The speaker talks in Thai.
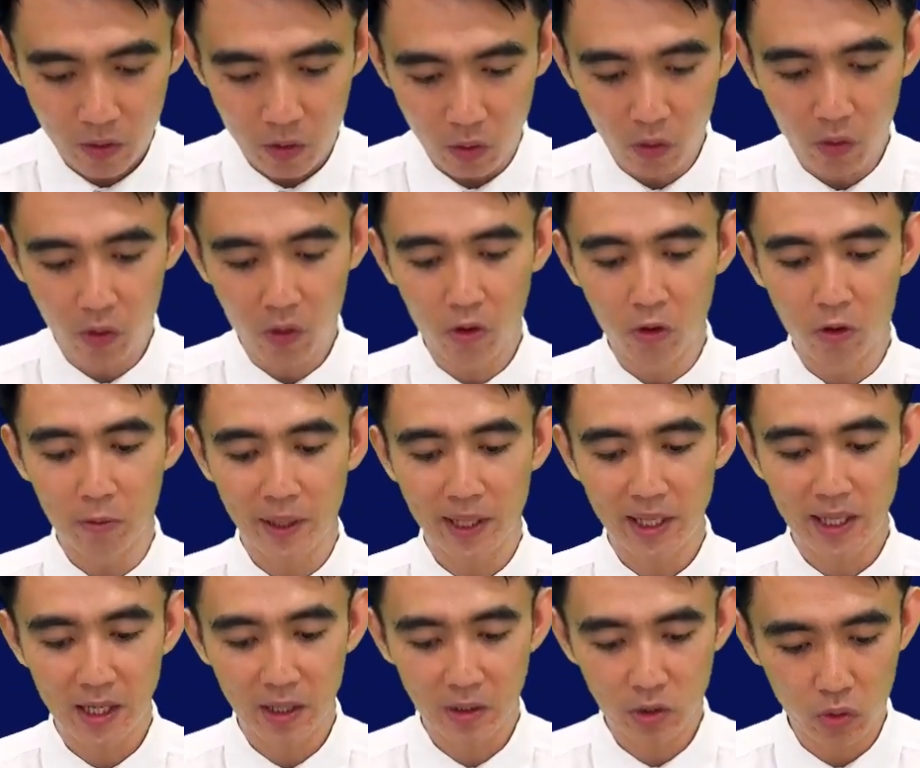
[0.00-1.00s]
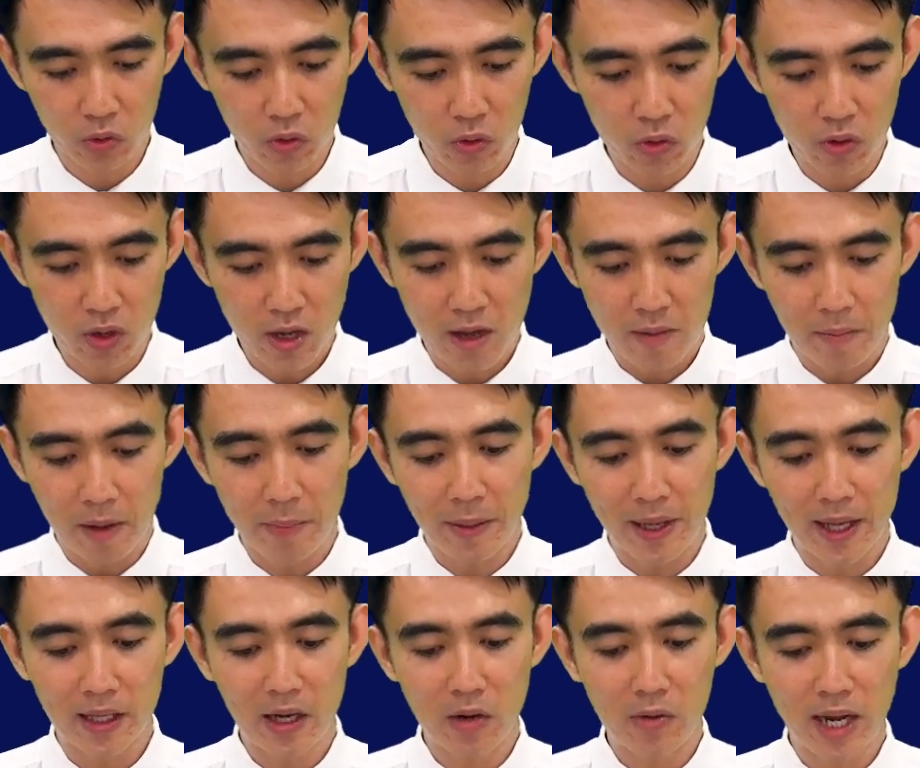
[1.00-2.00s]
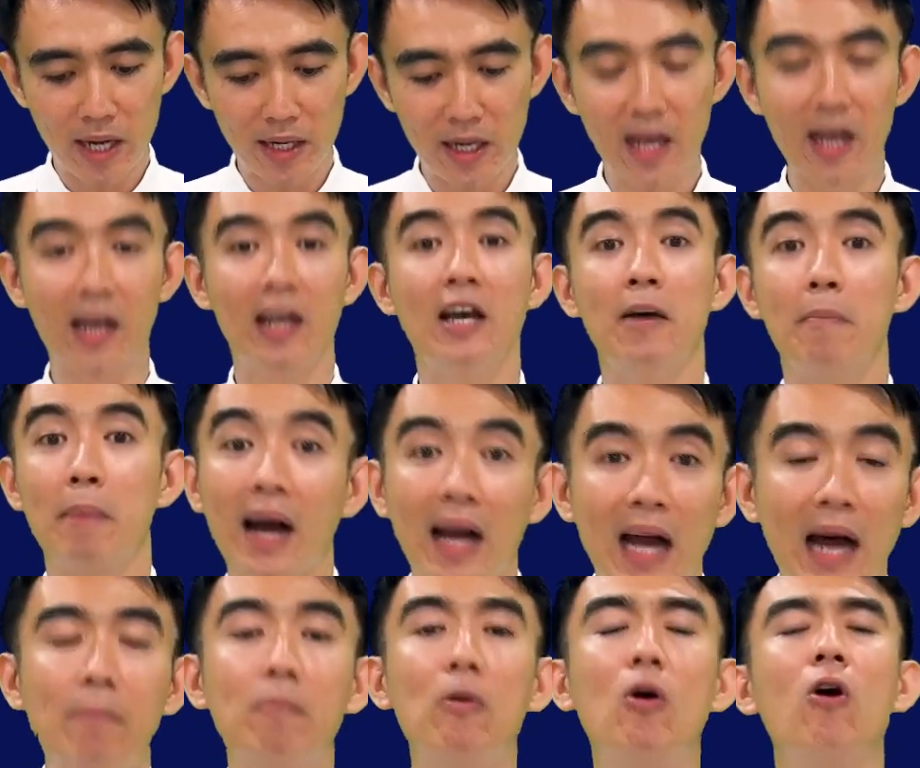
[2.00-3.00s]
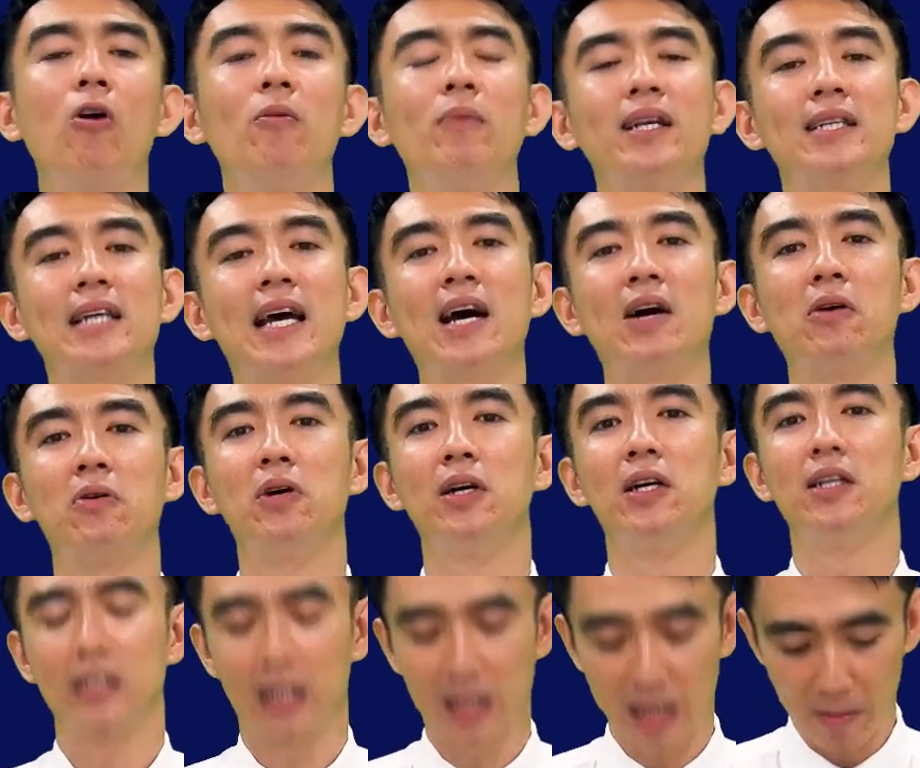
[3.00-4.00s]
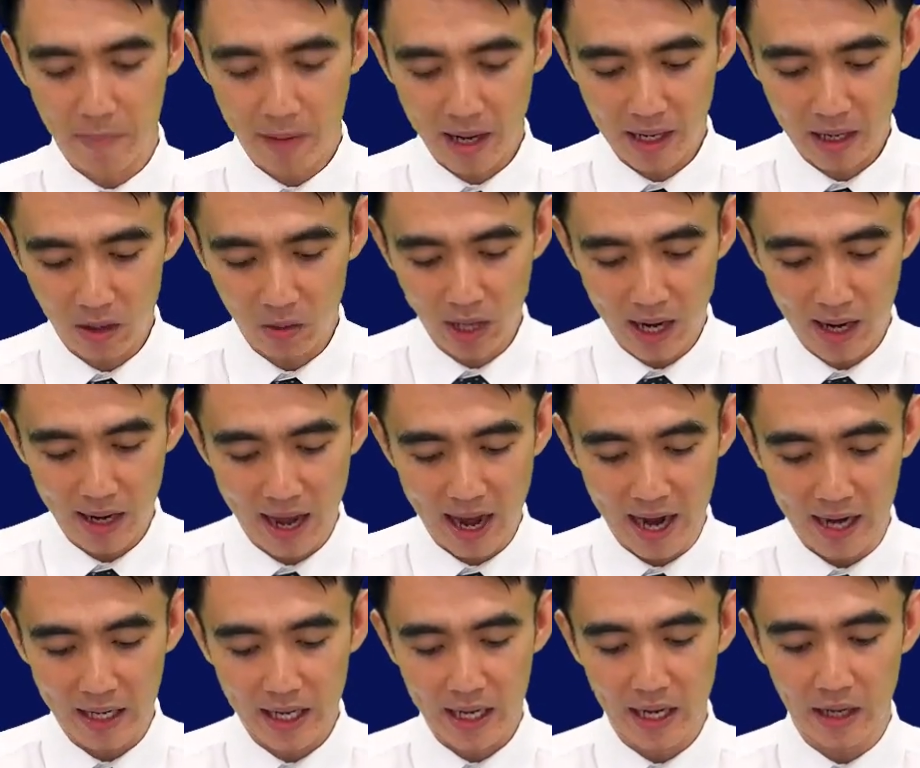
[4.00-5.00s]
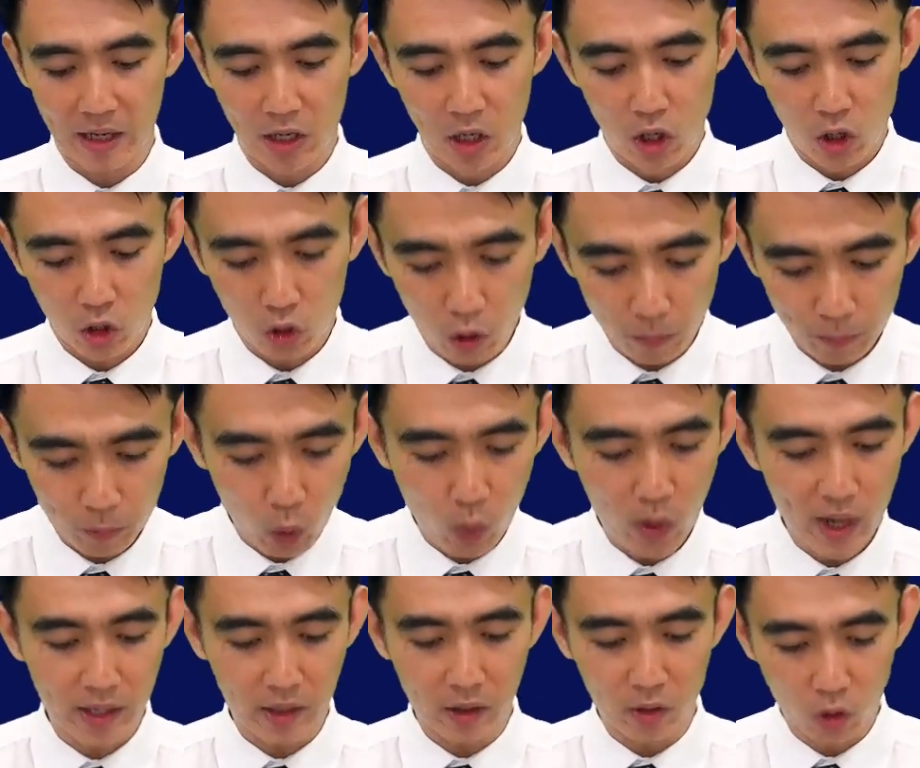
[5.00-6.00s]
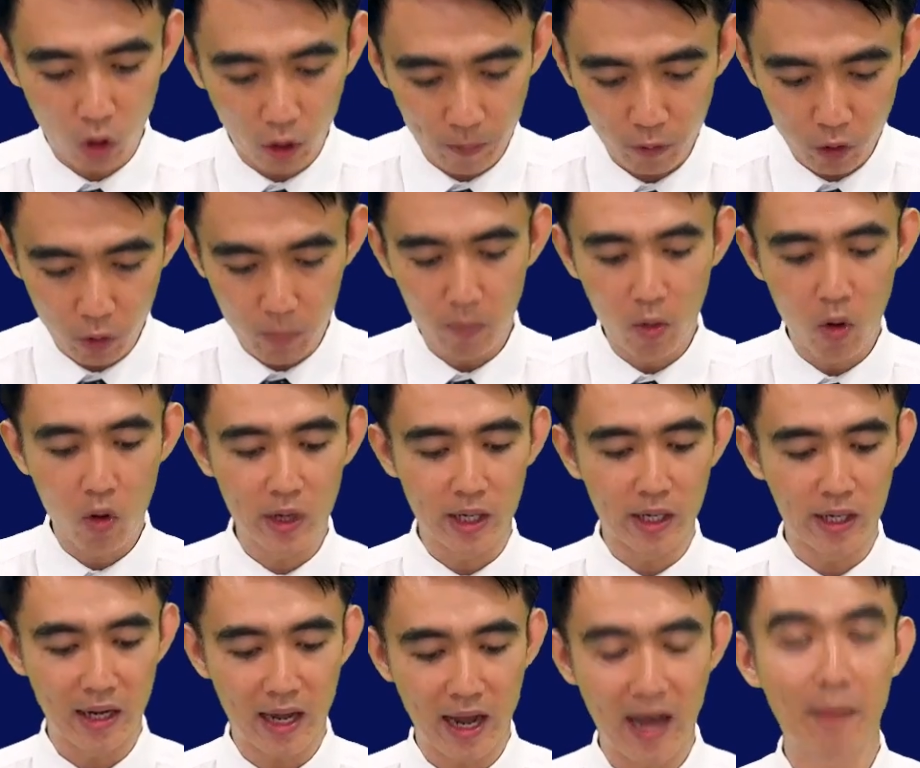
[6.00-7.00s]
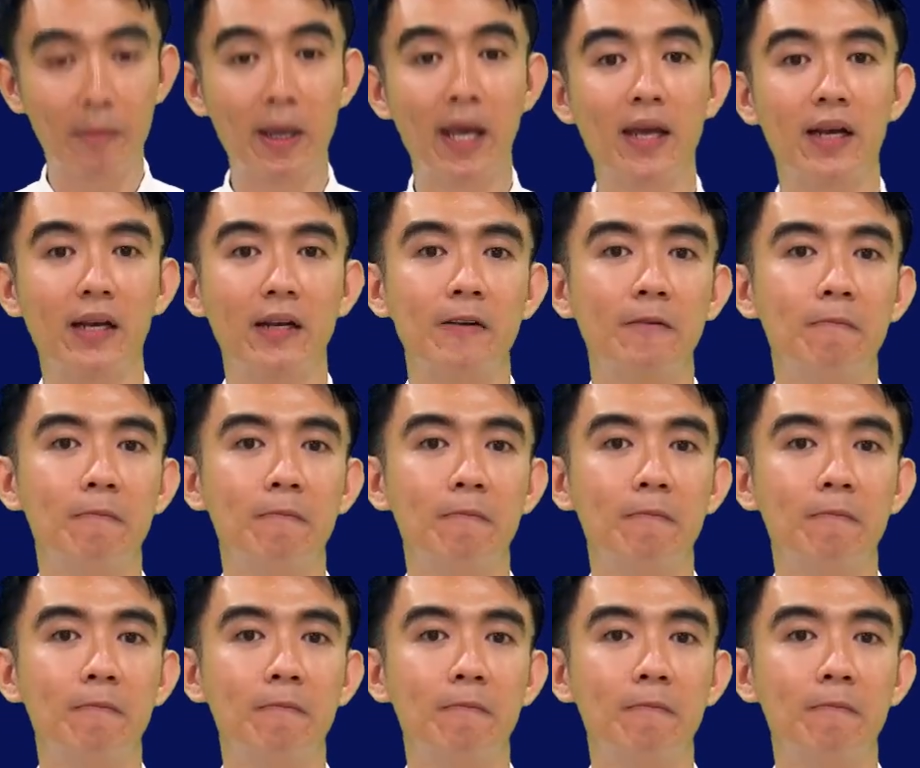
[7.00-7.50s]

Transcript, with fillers: โอ้พระเยซูไม่เพียงเท่านั้นเนี่ยพระคำของพระเจ้าจะทำให้เราทั้งหลายเนี่ยครบถ้วนครบสมบูรณ์อาเมน